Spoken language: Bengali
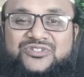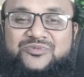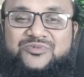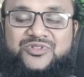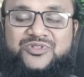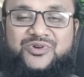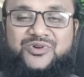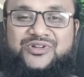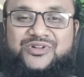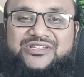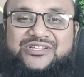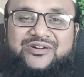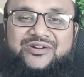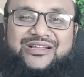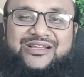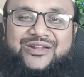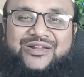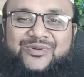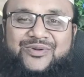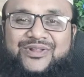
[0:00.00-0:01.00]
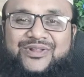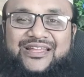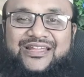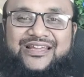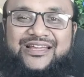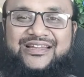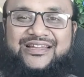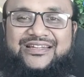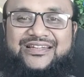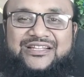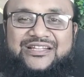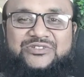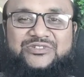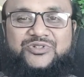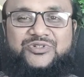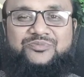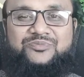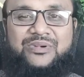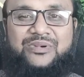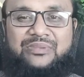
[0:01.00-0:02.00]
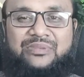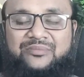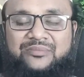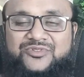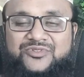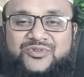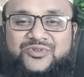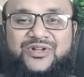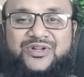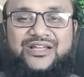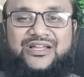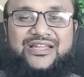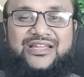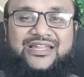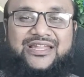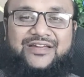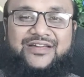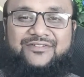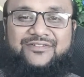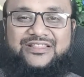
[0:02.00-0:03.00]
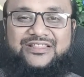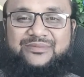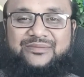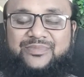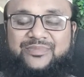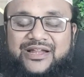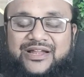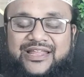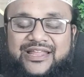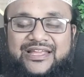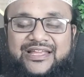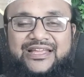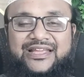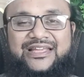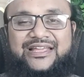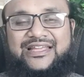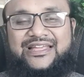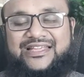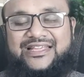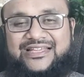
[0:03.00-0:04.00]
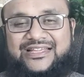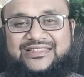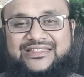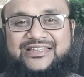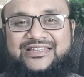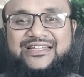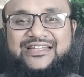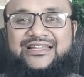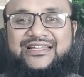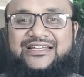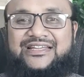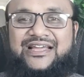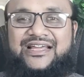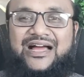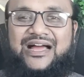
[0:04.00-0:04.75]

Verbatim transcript: উজ্জীবিত হয়ে যাওয়ার কারণে ডান চোখ বা বাম চোখ লাফাতে পারে এই ক্ষেত্রে